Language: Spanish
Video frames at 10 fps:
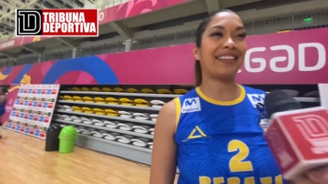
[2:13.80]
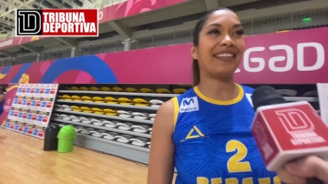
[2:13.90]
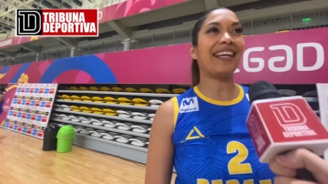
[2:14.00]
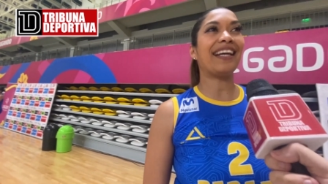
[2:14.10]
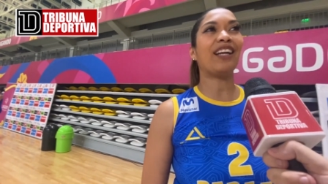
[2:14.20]

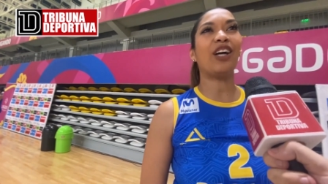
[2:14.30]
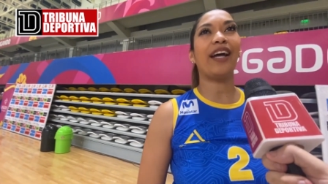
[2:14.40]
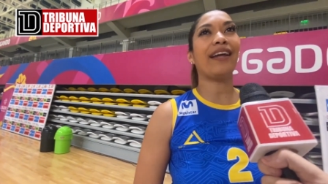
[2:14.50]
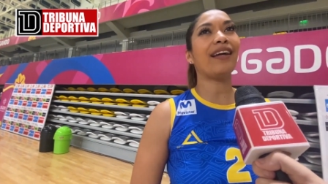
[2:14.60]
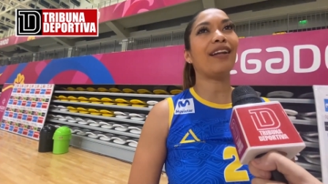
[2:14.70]
Sí, no, a
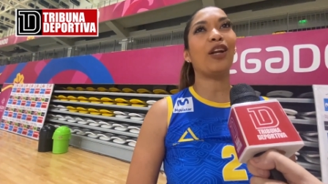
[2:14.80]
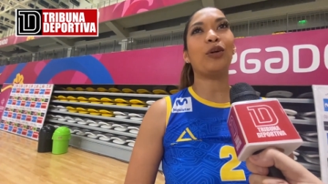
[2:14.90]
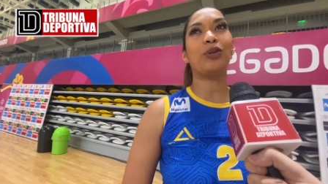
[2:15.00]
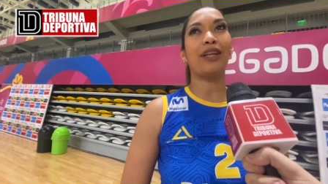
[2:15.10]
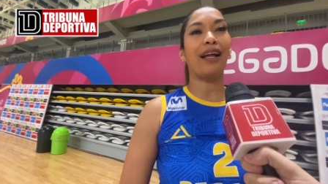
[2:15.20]
ella no le
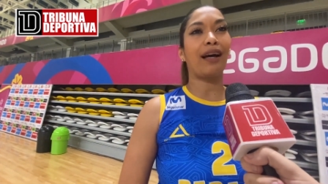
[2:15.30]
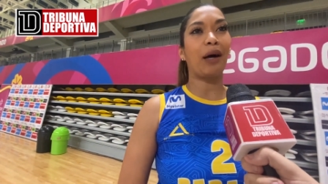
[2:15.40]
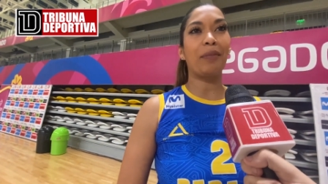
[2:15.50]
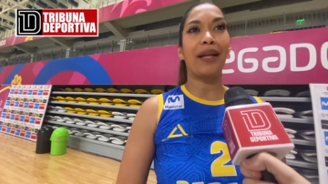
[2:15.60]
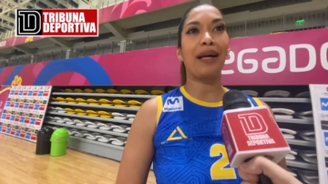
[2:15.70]
gustan las
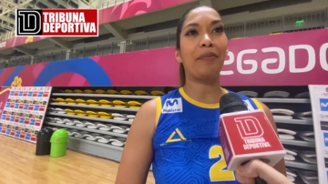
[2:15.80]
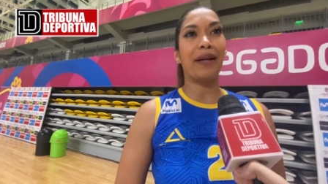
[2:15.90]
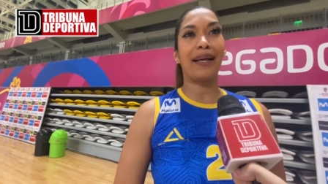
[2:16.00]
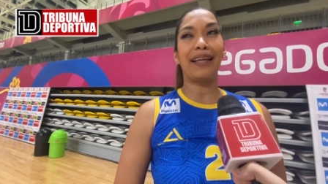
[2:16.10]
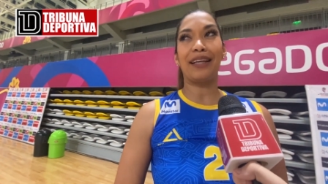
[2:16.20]
cámaras
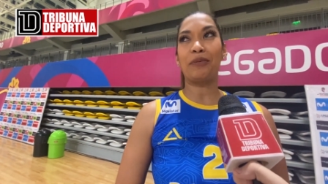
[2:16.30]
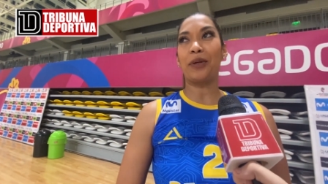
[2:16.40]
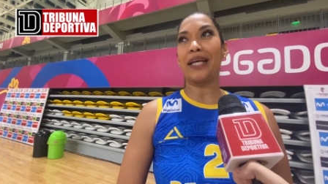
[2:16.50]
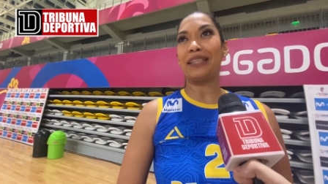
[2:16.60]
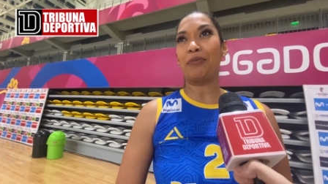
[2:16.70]
para ahí, como
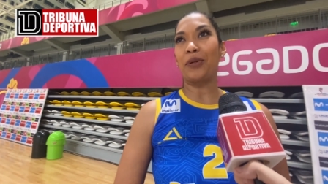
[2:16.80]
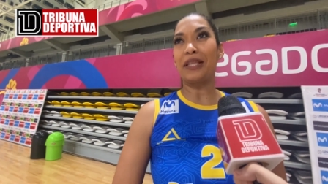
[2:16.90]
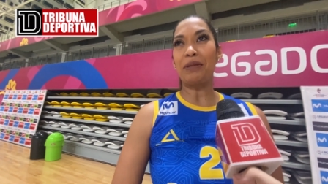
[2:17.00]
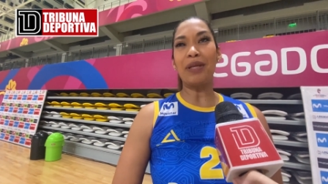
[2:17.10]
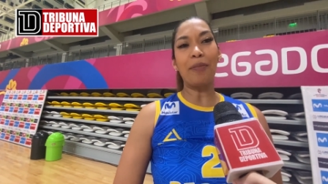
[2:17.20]
que se pone
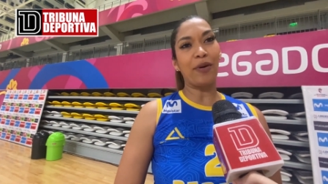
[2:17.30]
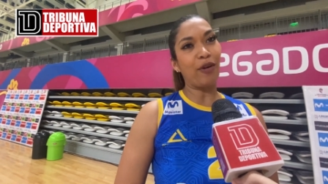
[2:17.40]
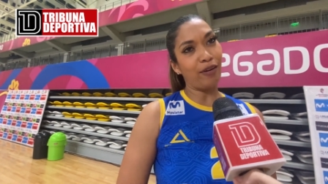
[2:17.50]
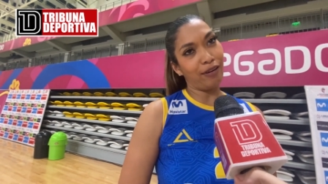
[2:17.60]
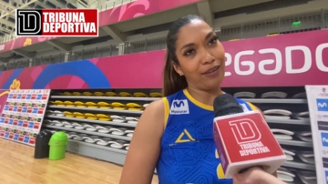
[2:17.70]
tímida, pero
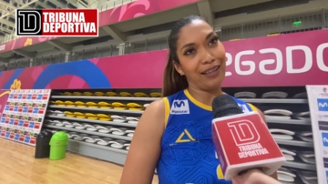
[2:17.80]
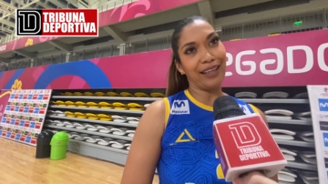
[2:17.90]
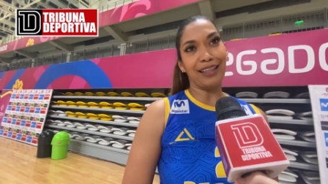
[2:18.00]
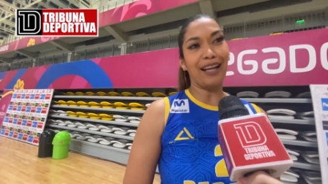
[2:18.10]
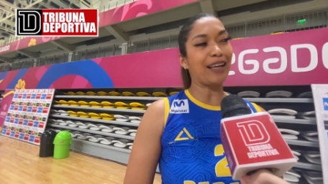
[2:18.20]
luego le
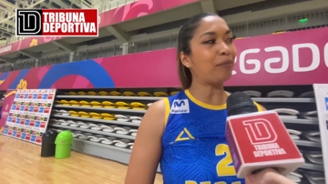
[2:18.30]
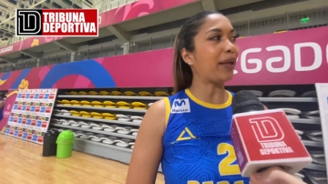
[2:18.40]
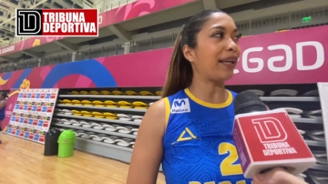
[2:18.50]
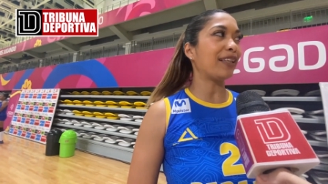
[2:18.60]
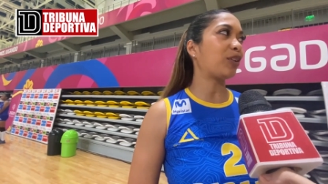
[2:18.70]
quitas la
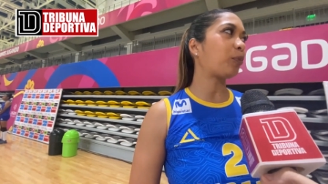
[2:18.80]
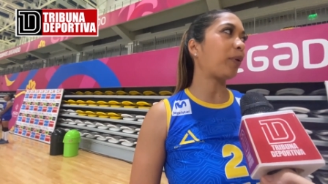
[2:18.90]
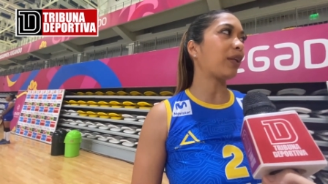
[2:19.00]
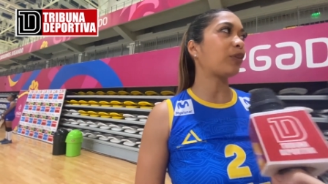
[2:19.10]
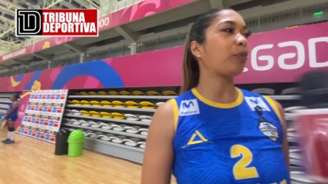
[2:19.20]
cámara y es
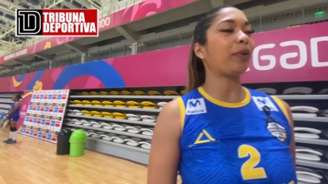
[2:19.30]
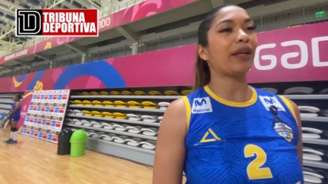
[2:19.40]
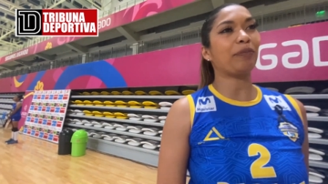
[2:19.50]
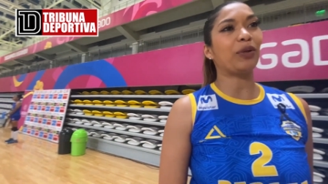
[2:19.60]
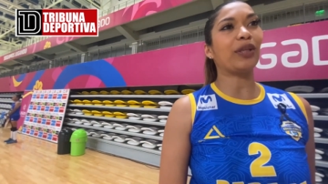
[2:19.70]
súper... Pero en
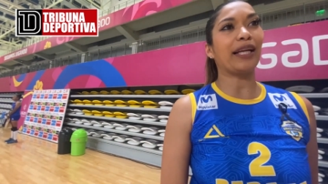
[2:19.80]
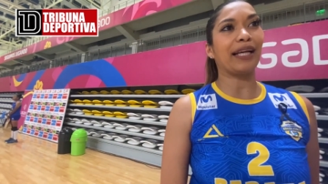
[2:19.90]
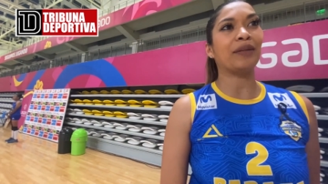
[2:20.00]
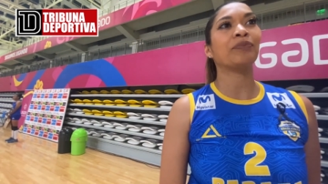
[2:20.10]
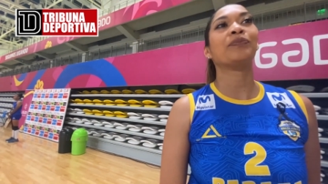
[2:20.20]
el campo es otra
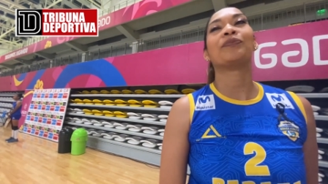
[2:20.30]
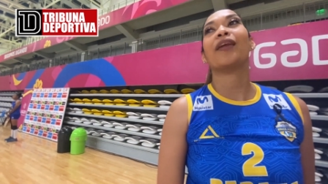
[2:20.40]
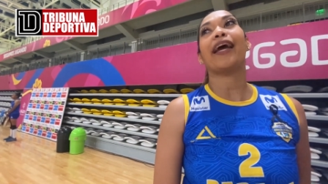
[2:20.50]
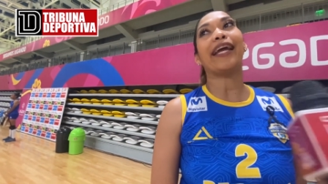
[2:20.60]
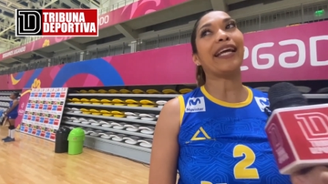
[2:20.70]
cosa.
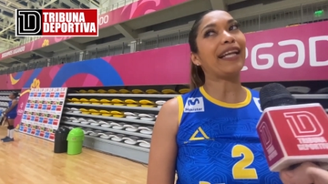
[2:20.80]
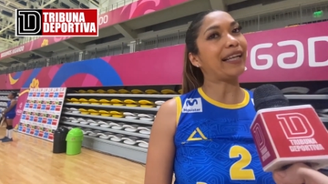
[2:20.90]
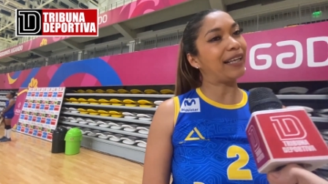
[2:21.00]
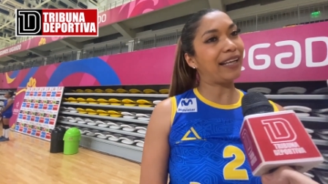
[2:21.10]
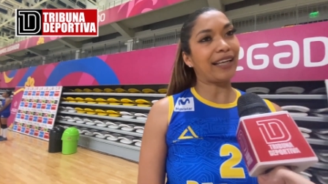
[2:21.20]
Y en, el,
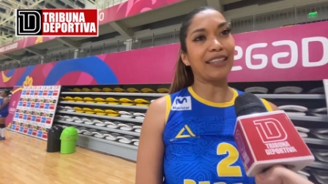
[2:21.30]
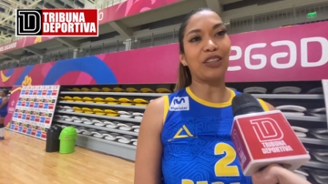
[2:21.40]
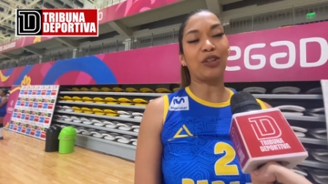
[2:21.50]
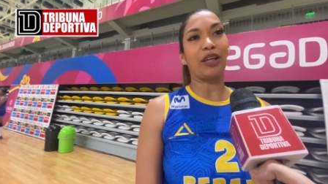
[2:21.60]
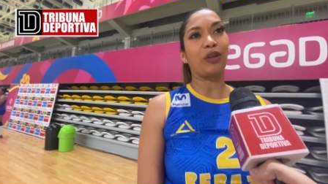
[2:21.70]
la cancha
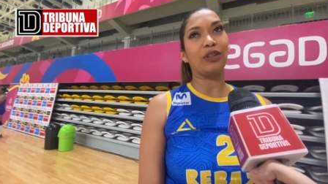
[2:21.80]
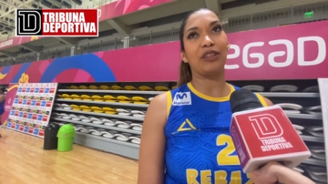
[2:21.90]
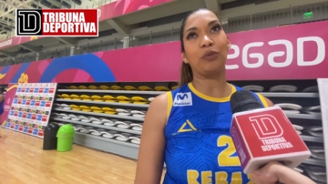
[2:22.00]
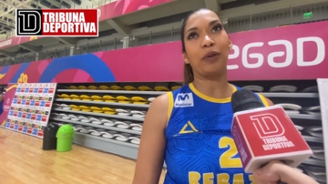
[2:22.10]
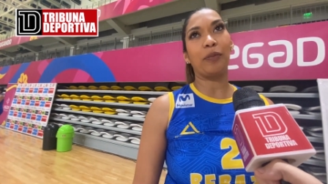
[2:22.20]
es otra cosa,
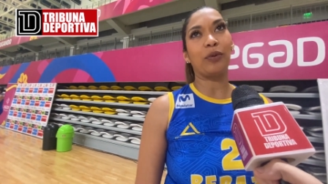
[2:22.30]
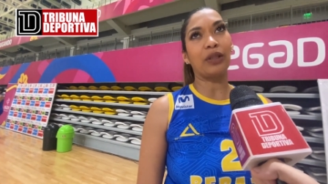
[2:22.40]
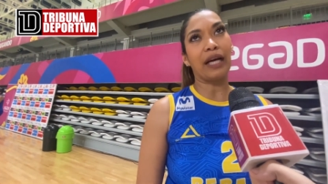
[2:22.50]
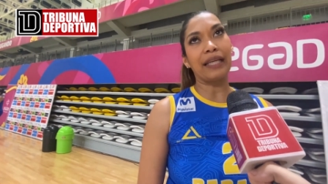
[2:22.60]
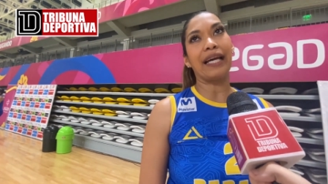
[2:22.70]
súper
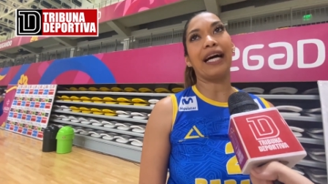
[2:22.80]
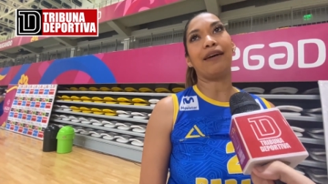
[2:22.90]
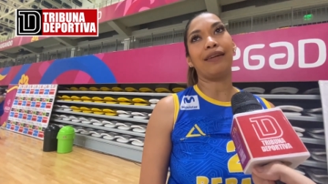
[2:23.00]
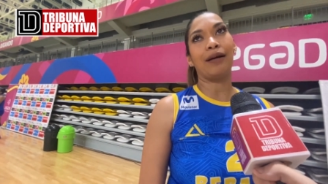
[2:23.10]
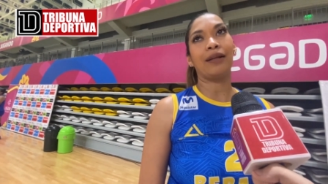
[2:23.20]
espontánea,
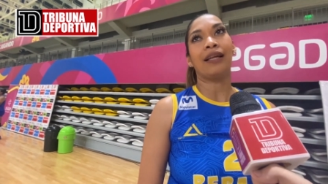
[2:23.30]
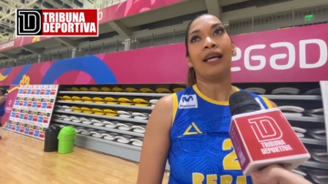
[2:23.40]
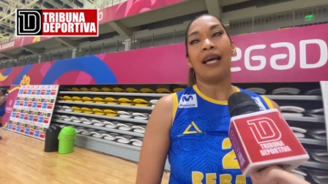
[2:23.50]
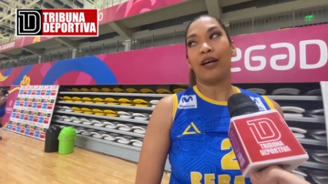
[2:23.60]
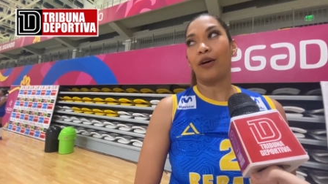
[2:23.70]
habla,
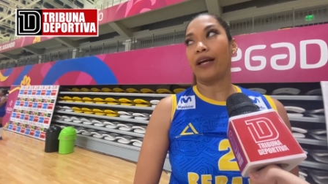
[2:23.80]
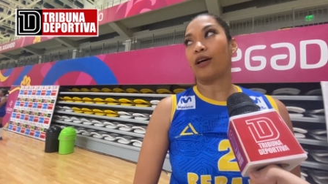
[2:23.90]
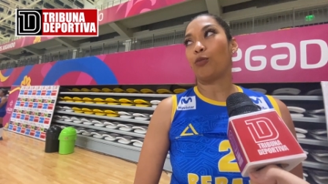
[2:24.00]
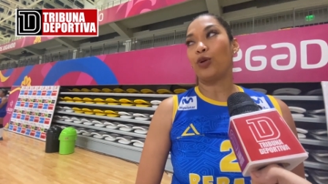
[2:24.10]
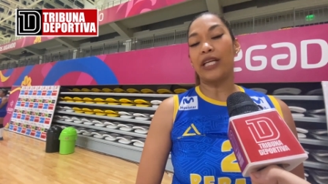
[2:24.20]
eh,
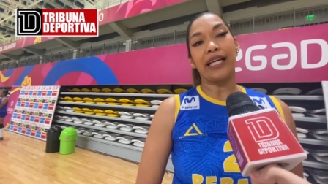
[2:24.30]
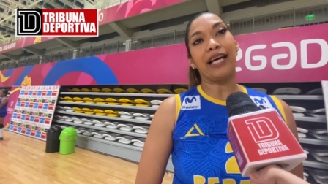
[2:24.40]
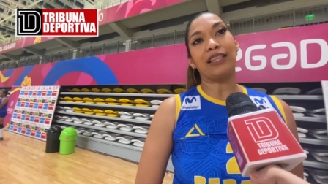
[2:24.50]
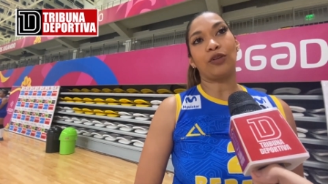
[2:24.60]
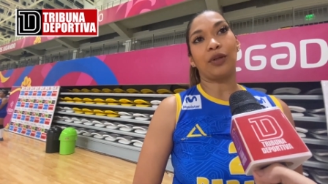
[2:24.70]
comunica
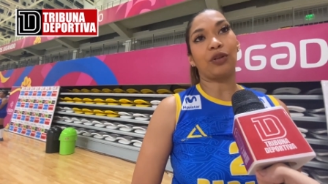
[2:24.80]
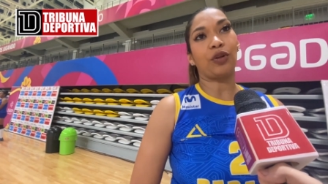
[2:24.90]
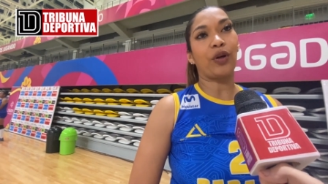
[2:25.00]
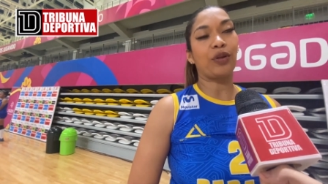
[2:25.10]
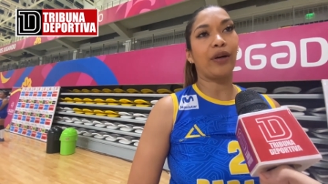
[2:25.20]
y sobre
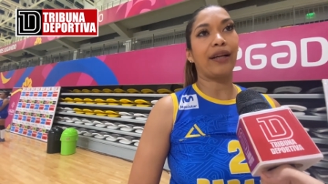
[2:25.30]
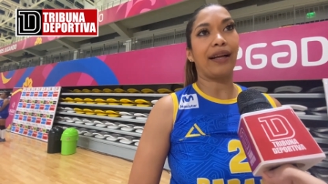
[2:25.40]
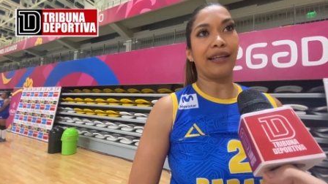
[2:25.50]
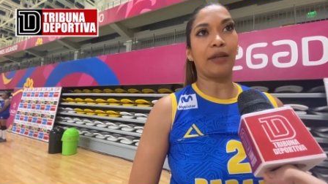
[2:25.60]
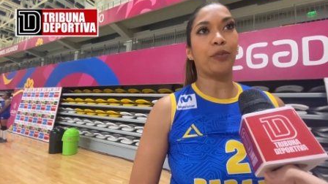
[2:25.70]
todo ayuda
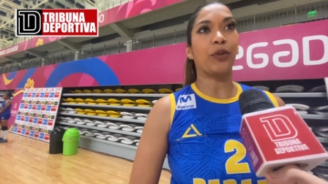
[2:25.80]
al, equipo,